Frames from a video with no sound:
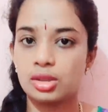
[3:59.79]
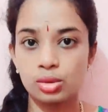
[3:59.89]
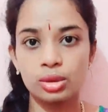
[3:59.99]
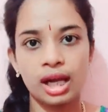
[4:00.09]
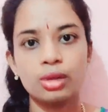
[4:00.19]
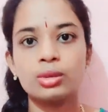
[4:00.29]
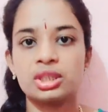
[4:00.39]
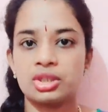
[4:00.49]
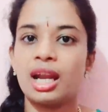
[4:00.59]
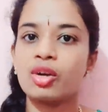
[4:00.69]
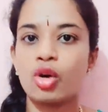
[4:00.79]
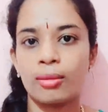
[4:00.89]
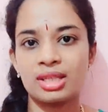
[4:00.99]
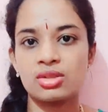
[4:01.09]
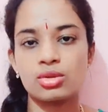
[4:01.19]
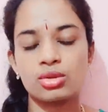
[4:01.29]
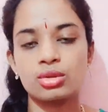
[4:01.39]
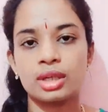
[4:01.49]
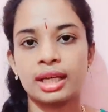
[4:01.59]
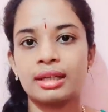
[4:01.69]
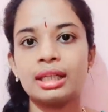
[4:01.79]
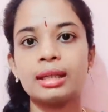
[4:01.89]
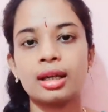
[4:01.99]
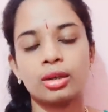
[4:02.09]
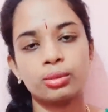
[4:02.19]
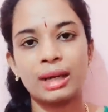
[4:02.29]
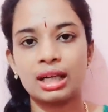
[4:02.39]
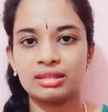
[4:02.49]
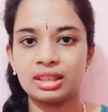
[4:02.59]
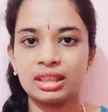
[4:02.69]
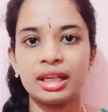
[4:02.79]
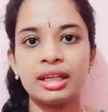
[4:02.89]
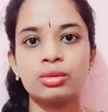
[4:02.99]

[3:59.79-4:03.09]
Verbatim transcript: సో నాకు కూడా చాలా కామెంట్స్ వస్తూ ఉన్నాయండి నాకు బాగా థిన్ హెయిర్